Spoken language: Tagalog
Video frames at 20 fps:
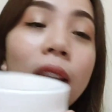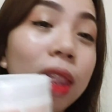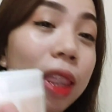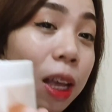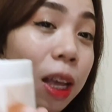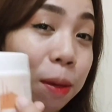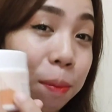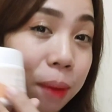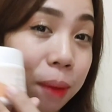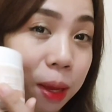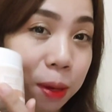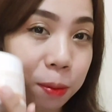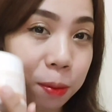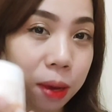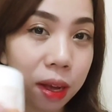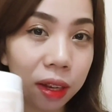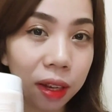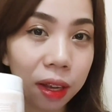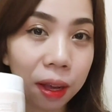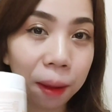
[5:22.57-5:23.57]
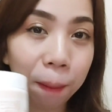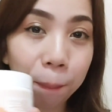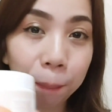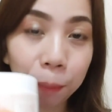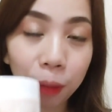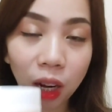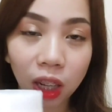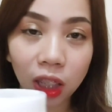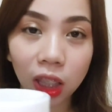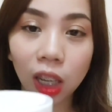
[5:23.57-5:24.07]
ng mahiwagang
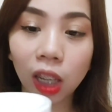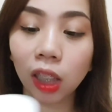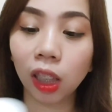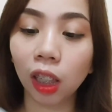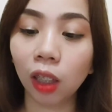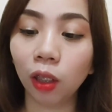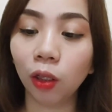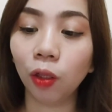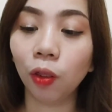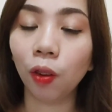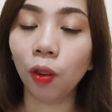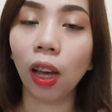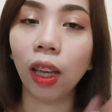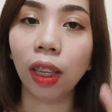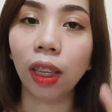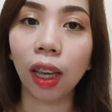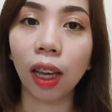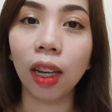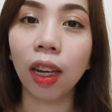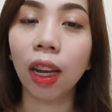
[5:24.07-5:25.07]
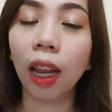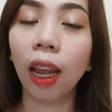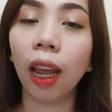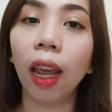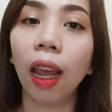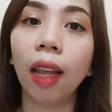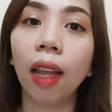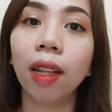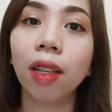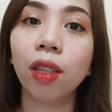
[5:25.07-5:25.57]
product na to. Ayan.
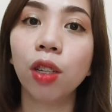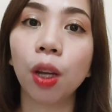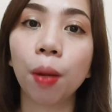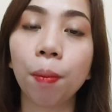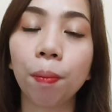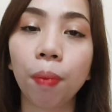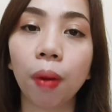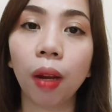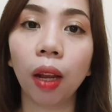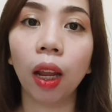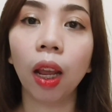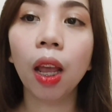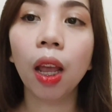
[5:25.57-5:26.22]
And, syempre,